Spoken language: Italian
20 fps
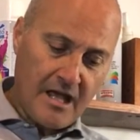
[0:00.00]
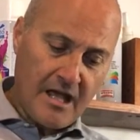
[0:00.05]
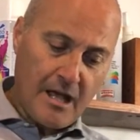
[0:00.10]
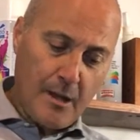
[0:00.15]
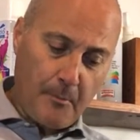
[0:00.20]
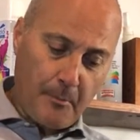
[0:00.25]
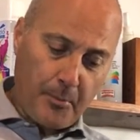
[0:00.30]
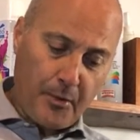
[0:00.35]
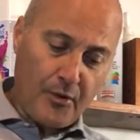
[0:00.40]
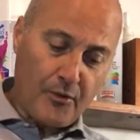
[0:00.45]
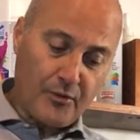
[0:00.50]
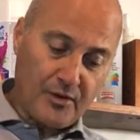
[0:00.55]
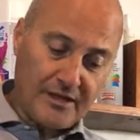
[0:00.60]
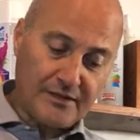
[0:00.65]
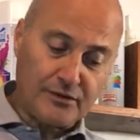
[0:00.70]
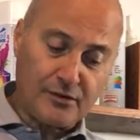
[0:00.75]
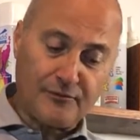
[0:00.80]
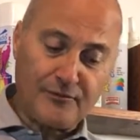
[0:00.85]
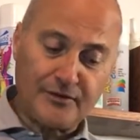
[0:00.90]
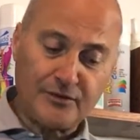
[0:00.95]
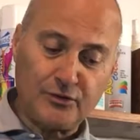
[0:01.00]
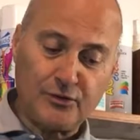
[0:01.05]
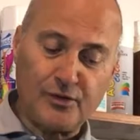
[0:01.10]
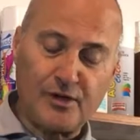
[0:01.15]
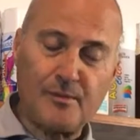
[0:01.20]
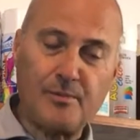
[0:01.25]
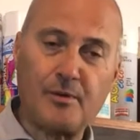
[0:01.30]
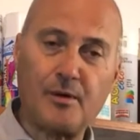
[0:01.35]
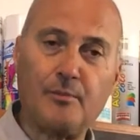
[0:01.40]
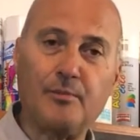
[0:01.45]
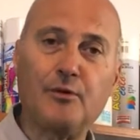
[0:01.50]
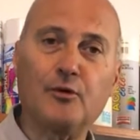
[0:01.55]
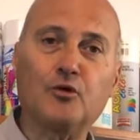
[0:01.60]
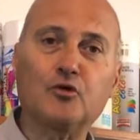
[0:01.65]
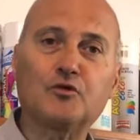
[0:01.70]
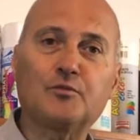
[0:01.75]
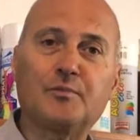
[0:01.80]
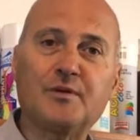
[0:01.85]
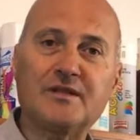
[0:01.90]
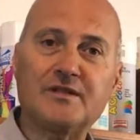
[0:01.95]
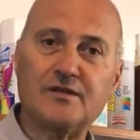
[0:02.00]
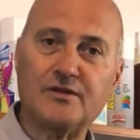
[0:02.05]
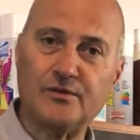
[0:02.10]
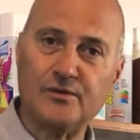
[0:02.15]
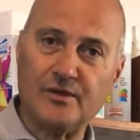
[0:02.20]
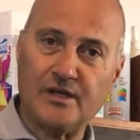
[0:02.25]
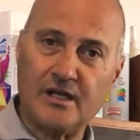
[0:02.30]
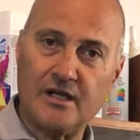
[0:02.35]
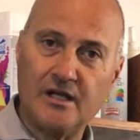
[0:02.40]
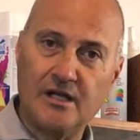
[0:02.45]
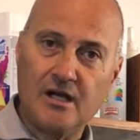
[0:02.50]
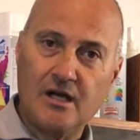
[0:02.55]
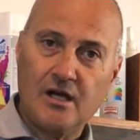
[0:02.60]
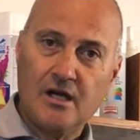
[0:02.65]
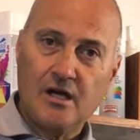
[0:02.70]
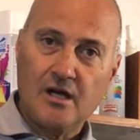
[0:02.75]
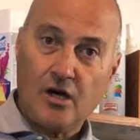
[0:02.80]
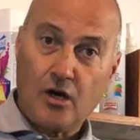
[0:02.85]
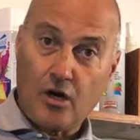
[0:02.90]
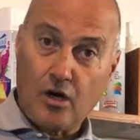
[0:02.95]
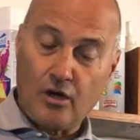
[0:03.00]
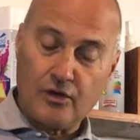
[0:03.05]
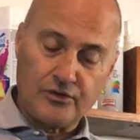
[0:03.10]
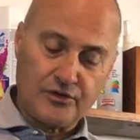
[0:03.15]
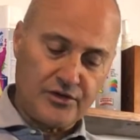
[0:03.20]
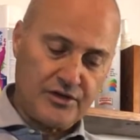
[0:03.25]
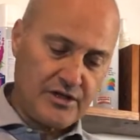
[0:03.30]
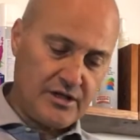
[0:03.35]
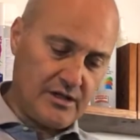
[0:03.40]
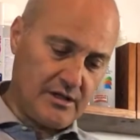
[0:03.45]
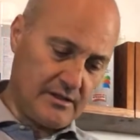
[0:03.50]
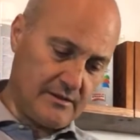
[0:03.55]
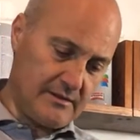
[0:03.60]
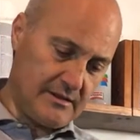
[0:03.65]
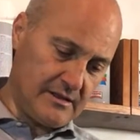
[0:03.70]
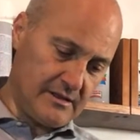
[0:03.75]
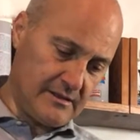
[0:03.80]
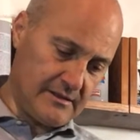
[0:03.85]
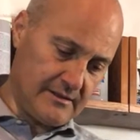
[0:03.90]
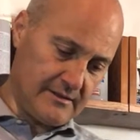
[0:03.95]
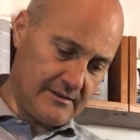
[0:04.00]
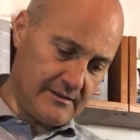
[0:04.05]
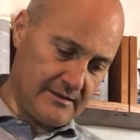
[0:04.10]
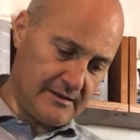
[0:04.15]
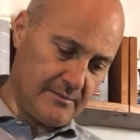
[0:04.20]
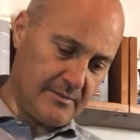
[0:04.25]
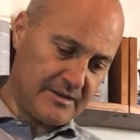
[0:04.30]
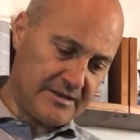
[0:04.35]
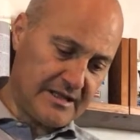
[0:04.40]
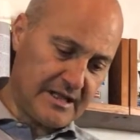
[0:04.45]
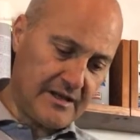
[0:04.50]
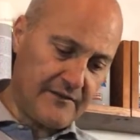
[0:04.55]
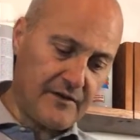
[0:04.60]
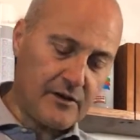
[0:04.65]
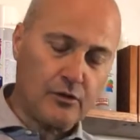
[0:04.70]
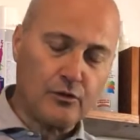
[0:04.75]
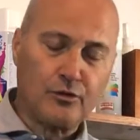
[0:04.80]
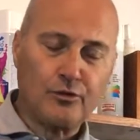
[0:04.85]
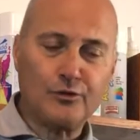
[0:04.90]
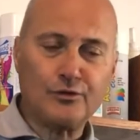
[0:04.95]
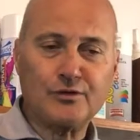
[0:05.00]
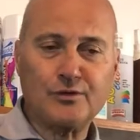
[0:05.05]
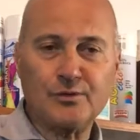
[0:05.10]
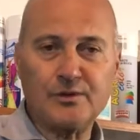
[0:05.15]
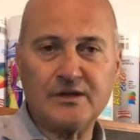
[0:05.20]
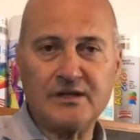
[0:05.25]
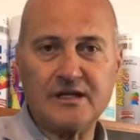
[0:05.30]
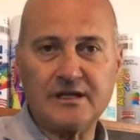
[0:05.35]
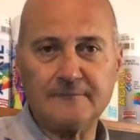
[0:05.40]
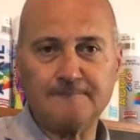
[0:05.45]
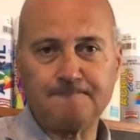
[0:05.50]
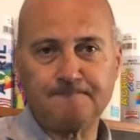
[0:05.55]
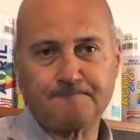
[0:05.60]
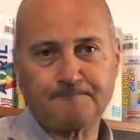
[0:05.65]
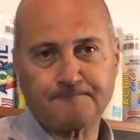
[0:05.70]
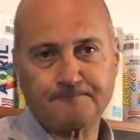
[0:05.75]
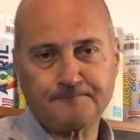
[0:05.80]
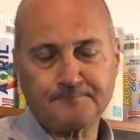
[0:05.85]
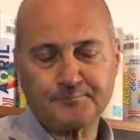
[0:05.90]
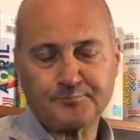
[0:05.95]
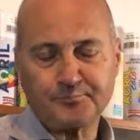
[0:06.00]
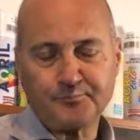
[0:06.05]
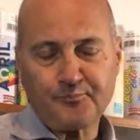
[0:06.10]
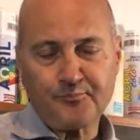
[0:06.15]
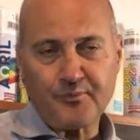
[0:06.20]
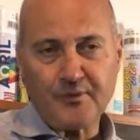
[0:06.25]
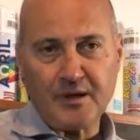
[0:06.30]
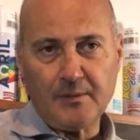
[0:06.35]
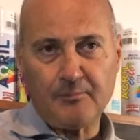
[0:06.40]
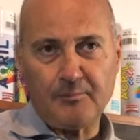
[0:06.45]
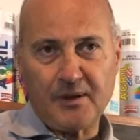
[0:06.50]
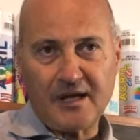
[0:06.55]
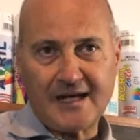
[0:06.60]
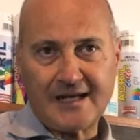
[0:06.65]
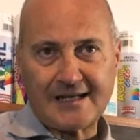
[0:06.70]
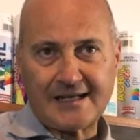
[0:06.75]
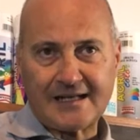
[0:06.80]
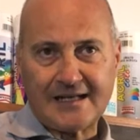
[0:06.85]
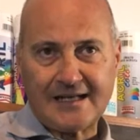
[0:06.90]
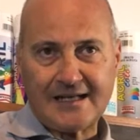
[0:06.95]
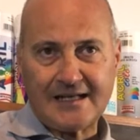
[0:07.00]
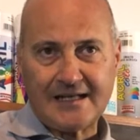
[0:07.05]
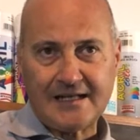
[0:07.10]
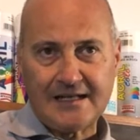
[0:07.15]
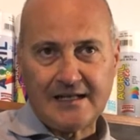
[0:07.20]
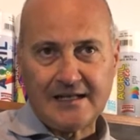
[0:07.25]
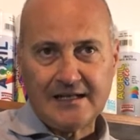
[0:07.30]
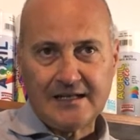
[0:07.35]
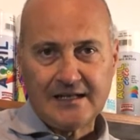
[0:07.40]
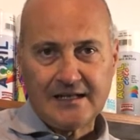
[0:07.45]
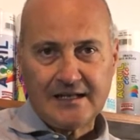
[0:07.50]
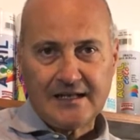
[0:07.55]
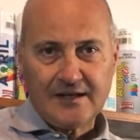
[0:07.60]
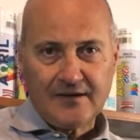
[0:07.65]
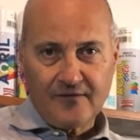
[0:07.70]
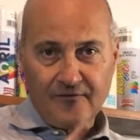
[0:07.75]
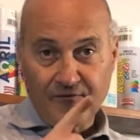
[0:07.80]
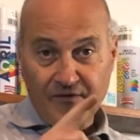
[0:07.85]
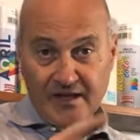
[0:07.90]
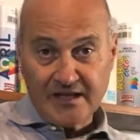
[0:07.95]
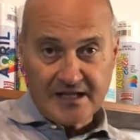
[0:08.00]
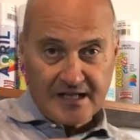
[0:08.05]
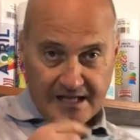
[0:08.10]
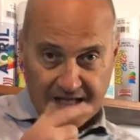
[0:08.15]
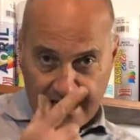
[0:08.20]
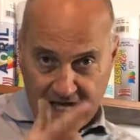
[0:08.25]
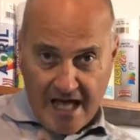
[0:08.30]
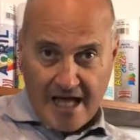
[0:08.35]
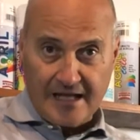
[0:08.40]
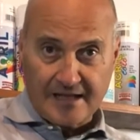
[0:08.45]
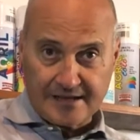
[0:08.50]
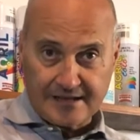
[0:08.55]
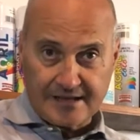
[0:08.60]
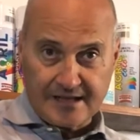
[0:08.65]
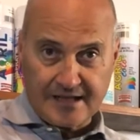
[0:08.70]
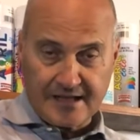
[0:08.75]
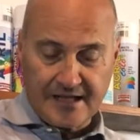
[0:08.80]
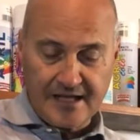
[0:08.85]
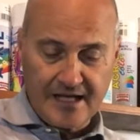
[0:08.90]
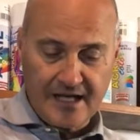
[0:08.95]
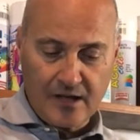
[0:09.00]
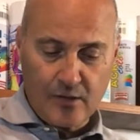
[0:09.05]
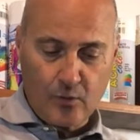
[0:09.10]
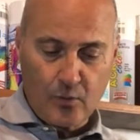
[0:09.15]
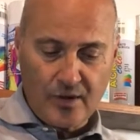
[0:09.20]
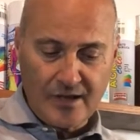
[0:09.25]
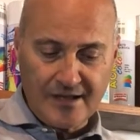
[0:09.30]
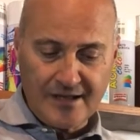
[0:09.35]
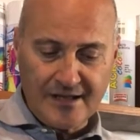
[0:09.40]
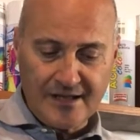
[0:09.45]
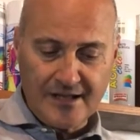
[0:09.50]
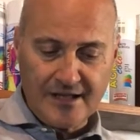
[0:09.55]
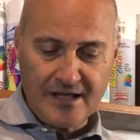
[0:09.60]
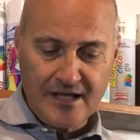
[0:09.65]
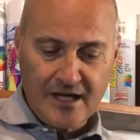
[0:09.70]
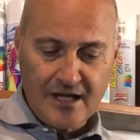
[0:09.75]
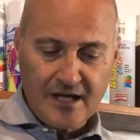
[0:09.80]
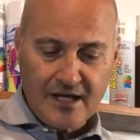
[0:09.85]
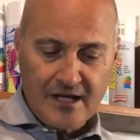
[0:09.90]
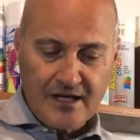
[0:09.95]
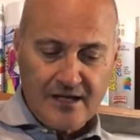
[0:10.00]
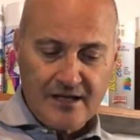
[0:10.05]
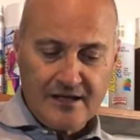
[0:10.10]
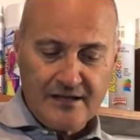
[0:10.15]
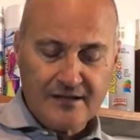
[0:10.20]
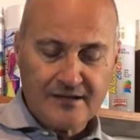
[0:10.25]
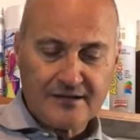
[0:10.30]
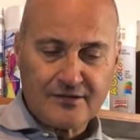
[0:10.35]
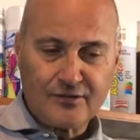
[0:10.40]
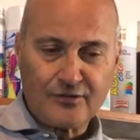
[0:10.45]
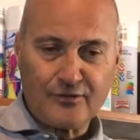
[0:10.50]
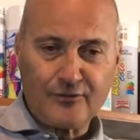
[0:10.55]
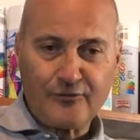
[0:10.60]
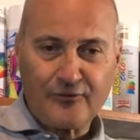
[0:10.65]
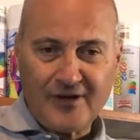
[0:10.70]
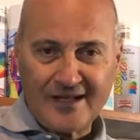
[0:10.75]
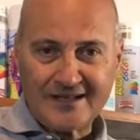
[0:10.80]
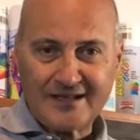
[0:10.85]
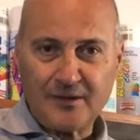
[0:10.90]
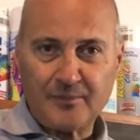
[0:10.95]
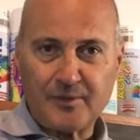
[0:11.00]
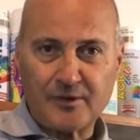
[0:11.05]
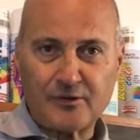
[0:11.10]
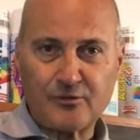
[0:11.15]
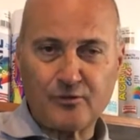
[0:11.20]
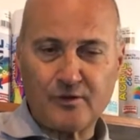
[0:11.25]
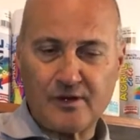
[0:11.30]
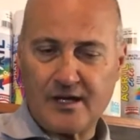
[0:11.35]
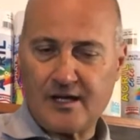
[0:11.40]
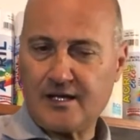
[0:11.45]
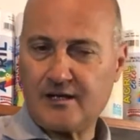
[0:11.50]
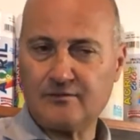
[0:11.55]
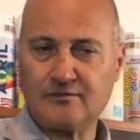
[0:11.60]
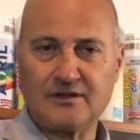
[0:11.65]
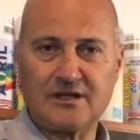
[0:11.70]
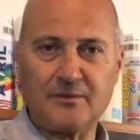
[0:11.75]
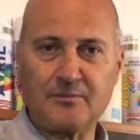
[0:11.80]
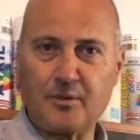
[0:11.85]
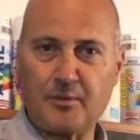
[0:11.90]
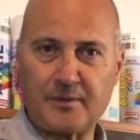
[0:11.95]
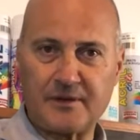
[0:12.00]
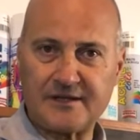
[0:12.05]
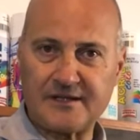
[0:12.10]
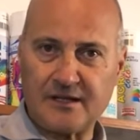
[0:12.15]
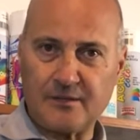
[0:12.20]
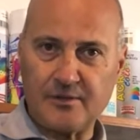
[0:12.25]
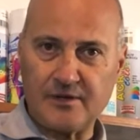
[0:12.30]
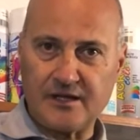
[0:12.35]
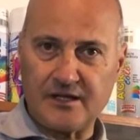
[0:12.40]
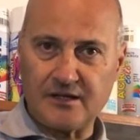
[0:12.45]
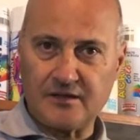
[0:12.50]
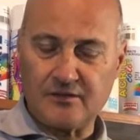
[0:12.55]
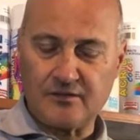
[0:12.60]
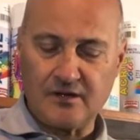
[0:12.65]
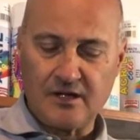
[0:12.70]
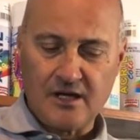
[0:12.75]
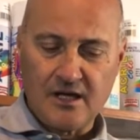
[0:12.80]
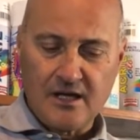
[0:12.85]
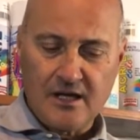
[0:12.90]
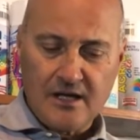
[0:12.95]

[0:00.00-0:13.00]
E poi un altro fattore è proprio lo spessore. Oggi eh, le batterie vengono costruite per eh, venderne altre e quindi eh, sono fatte per durare un tempo prestabilito.